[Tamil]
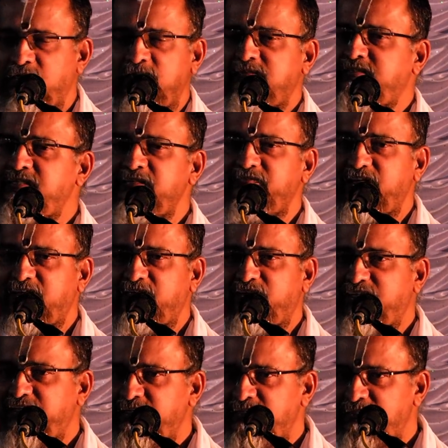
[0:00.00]
கடைசியாக வேறு
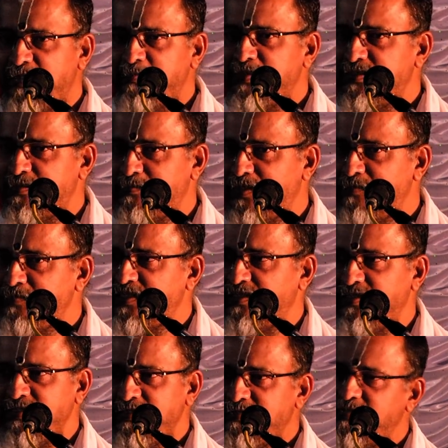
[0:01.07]
வழி இல்லாமல் இந்த மாமி
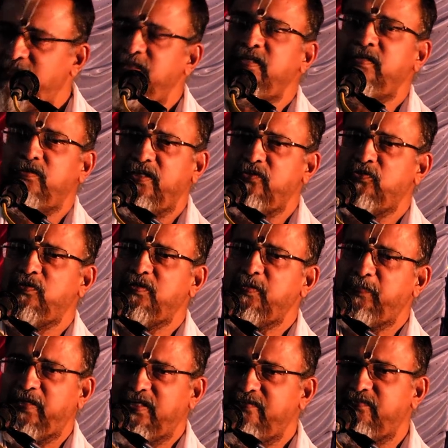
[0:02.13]
சரி நீ
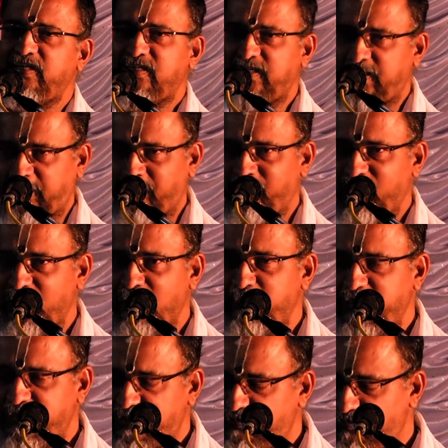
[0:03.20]
சொல்கிற பேரை வைக்கிறேன்
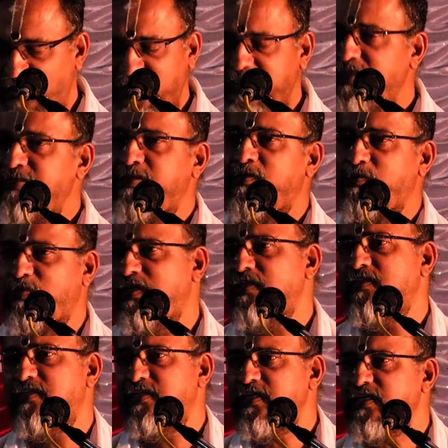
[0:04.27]
அப்படின்ட்டு வாங்கிட்டா
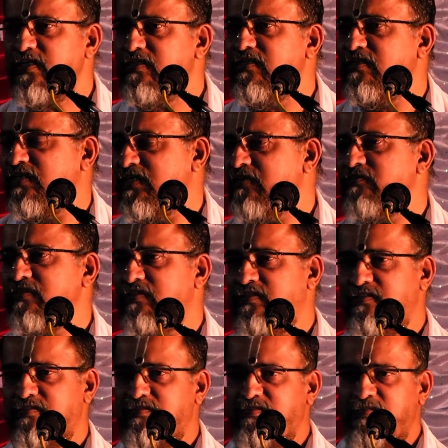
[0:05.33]
குழந்தையை இந்த கனவை
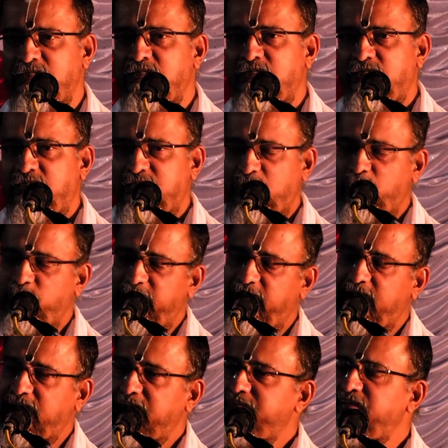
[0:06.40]

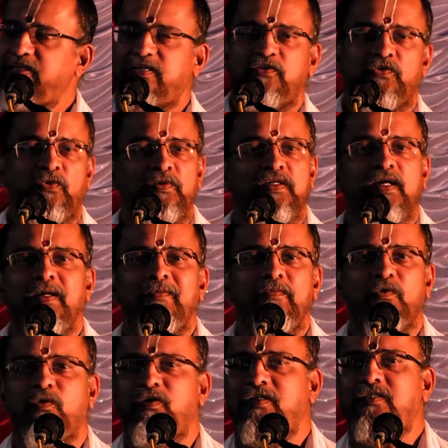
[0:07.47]
தன்னுடைய கணவர்கிட்ட சொன்னால்
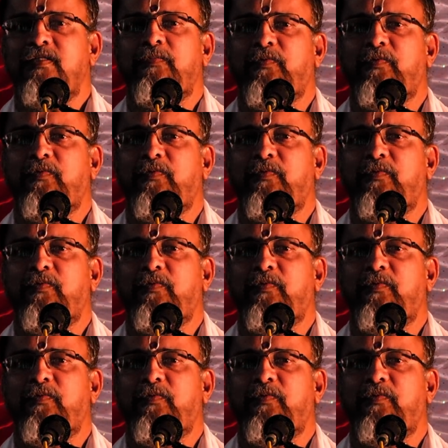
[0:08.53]
குழந்த